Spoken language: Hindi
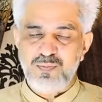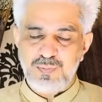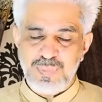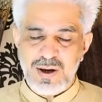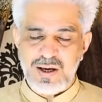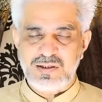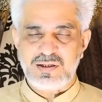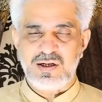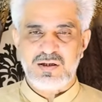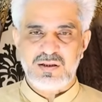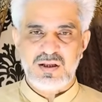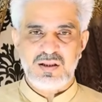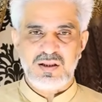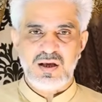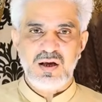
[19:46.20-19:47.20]
बेच
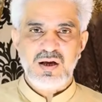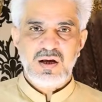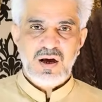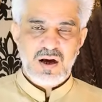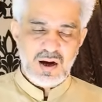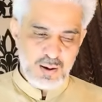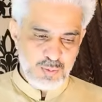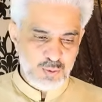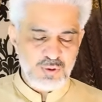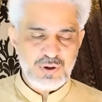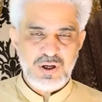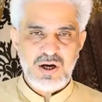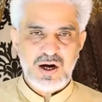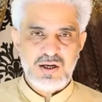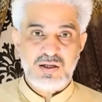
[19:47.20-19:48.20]
सकते थे आपको
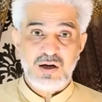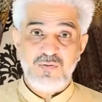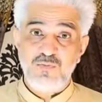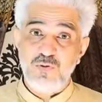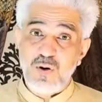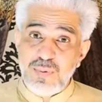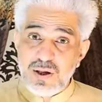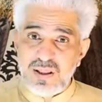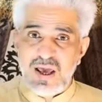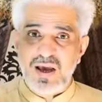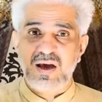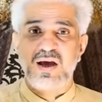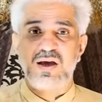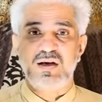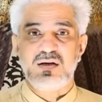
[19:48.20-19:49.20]
दिखा सकते वो भी
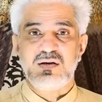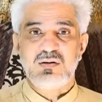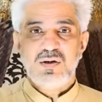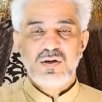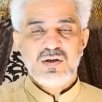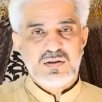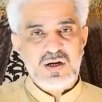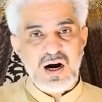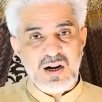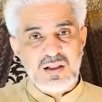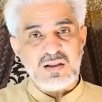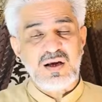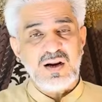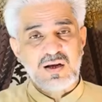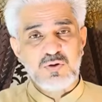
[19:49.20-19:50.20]
देंगे साढ़े
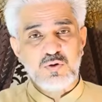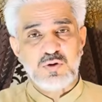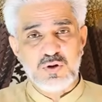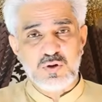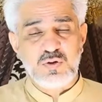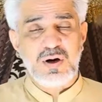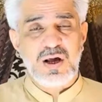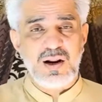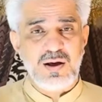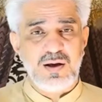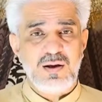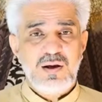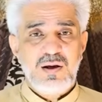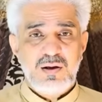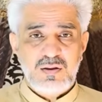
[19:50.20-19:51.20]
तेरह चौदह सौ वाले
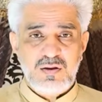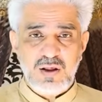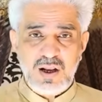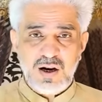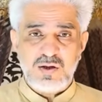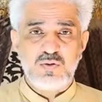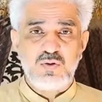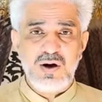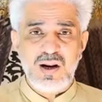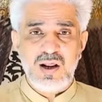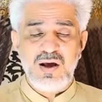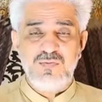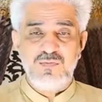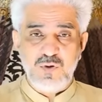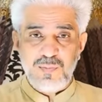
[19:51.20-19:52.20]
तेरह सौ
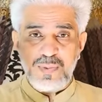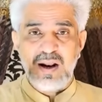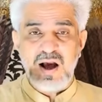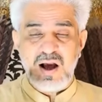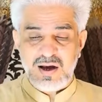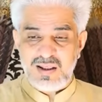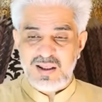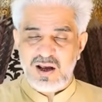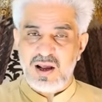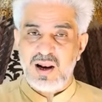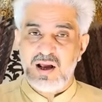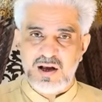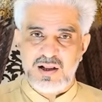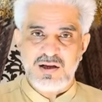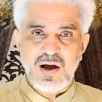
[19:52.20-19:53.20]
वाले वो भी ला के देंगे
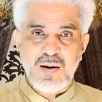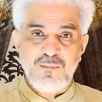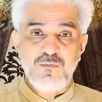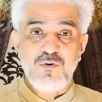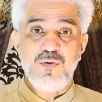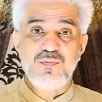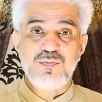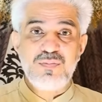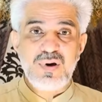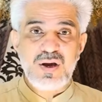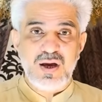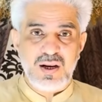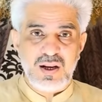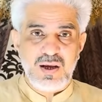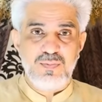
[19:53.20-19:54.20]
लेकिन जब वो
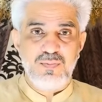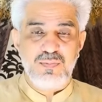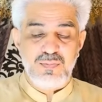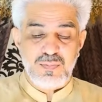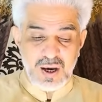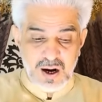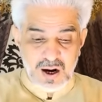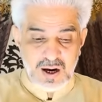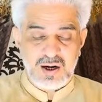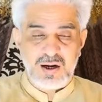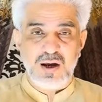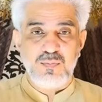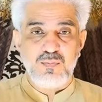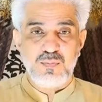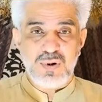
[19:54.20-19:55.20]
मेरी मैार
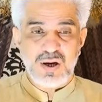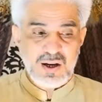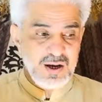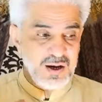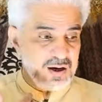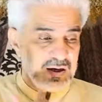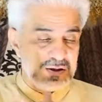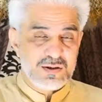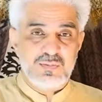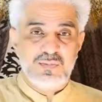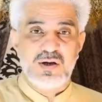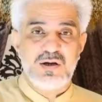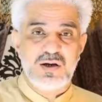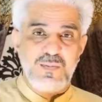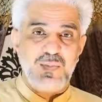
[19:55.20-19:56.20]
के मेरे
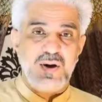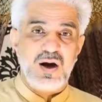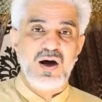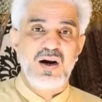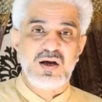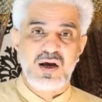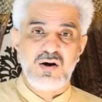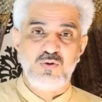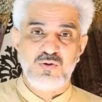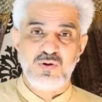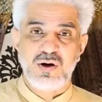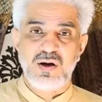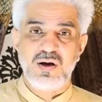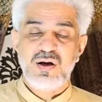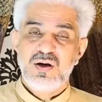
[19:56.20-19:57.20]
कस्टमर के मैार के
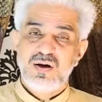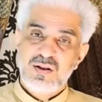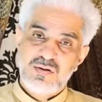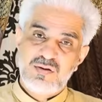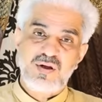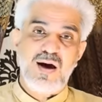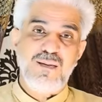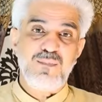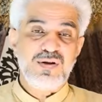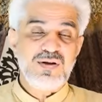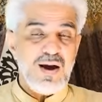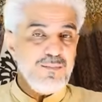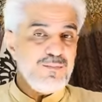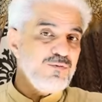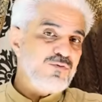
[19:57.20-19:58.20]
होंगे तब
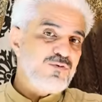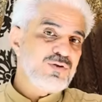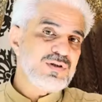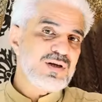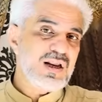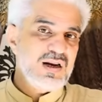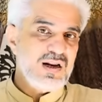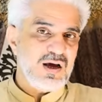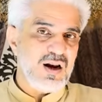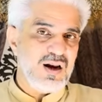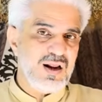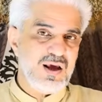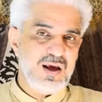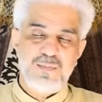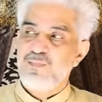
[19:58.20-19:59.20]
जब उनसे
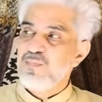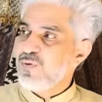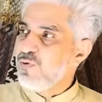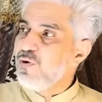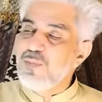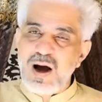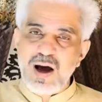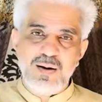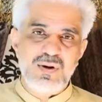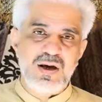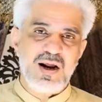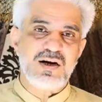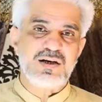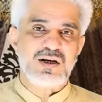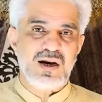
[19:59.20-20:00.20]
निकलने हैं वो माल
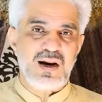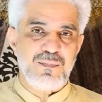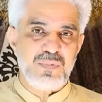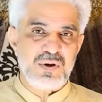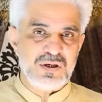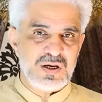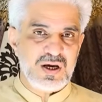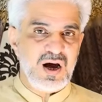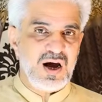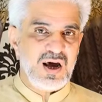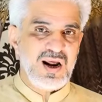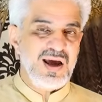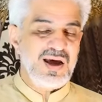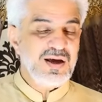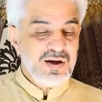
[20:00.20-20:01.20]
मेरा इनशाला पीछे आ
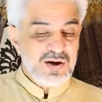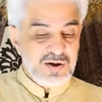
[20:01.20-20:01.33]
रहा है